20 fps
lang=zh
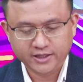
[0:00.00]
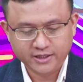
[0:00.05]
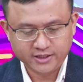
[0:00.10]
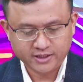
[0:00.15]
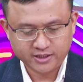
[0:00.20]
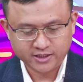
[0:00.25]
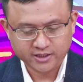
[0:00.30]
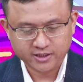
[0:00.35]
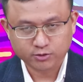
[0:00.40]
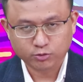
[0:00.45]

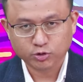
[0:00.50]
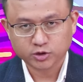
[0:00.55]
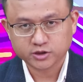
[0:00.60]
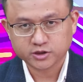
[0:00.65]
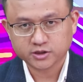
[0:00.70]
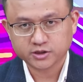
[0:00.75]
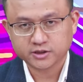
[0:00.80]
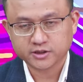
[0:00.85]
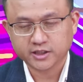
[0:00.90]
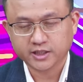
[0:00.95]
呃，或
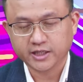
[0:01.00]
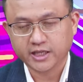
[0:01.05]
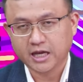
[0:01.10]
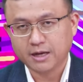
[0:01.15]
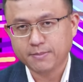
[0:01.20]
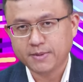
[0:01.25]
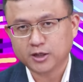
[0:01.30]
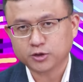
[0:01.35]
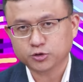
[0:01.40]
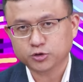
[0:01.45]
是这个亚
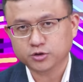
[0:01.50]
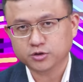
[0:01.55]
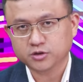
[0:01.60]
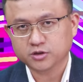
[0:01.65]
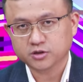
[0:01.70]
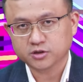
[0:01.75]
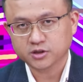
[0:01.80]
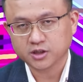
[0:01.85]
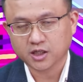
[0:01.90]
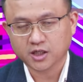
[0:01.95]
马逊
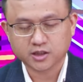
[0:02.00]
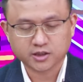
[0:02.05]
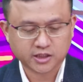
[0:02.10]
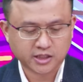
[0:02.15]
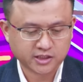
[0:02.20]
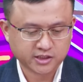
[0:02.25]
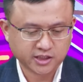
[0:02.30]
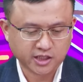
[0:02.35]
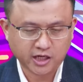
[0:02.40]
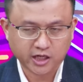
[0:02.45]
啊，
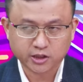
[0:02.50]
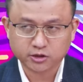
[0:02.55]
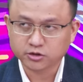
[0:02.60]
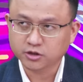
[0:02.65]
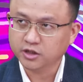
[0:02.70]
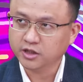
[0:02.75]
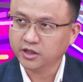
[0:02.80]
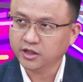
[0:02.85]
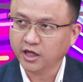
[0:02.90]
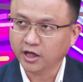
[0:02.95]
那还有，
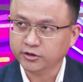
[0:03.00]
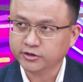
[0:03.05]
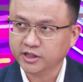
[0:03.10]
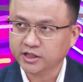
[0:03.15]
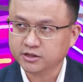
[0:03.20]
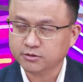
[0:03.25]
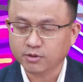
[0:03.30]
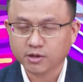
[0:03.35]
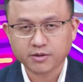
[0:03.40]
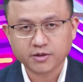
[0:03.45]
还有
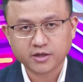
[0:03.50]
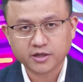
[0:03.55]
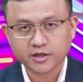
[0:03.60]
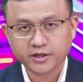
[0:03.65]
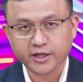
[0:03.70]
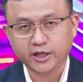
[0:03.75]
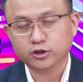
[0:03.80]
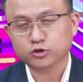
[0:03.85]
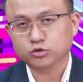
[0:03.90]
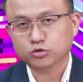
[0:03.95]
叫什么？
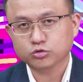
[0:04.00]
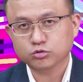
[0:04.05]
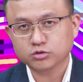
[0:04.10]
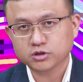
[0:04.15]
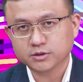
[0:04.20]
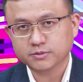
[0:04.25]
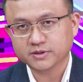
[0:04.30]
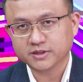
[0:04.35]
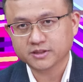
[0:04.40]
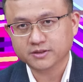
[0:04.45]
脸书
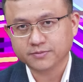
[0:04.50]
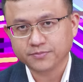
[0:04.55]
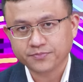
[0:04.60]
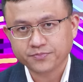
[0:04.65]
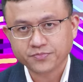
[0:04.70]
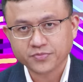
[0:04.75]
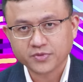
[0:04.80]
是不是？